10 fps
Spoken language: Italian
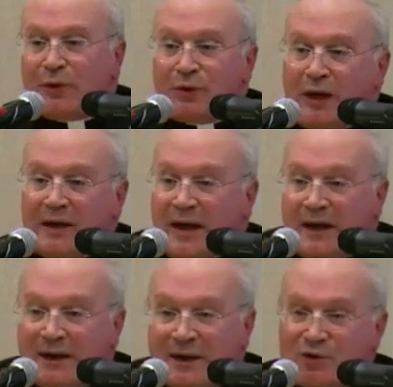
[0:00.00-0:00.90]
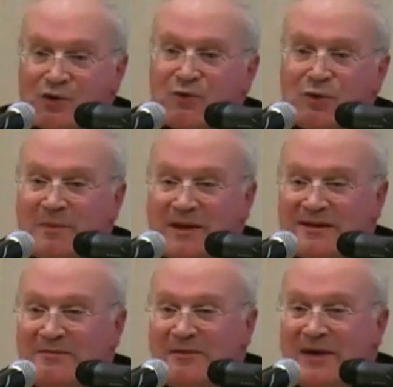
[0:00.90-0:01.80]
non ha neanche raggiunto i
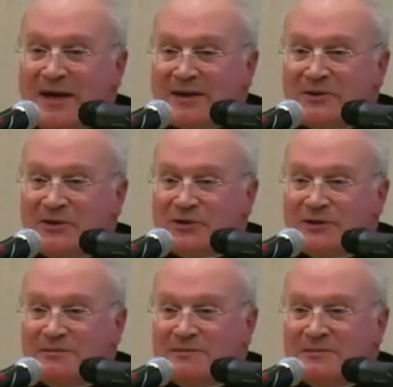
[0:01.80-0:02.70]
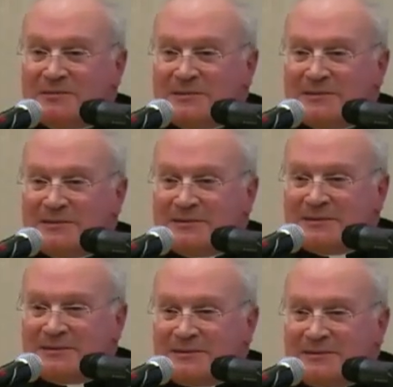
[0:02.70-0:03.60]
massimi vertici.
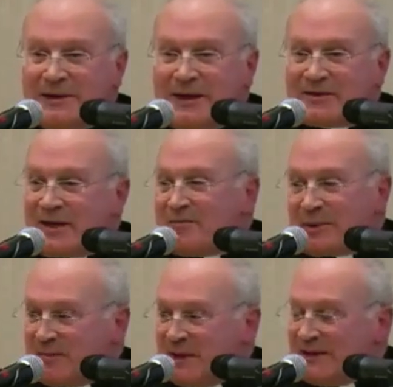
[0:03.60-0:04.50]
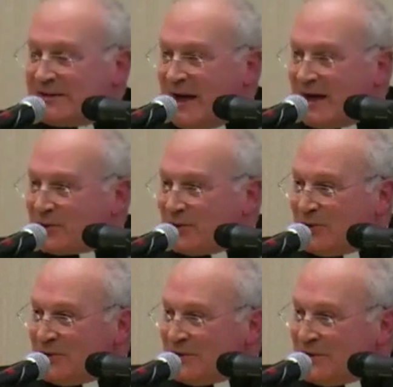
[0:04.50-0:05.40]
Ha sempre
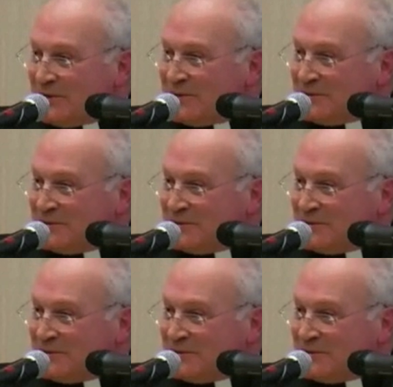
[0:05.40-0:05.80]
militato eh,